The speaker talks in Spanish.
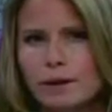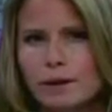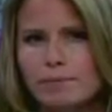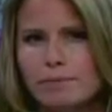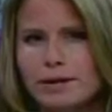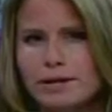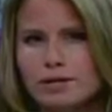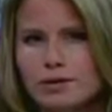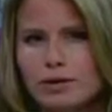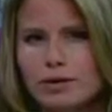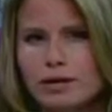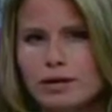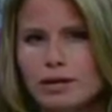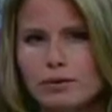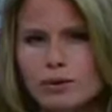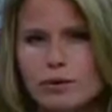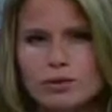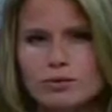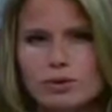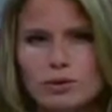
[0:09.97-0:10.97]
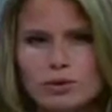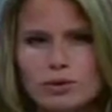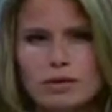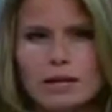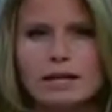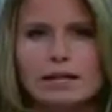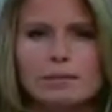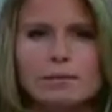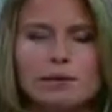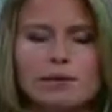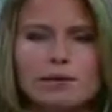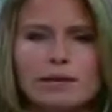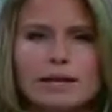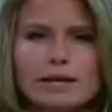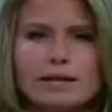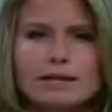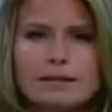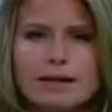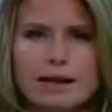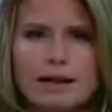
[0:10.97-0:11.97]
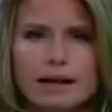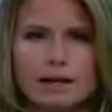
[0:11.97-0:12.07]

mil pesos desde una sucursal de Providencia,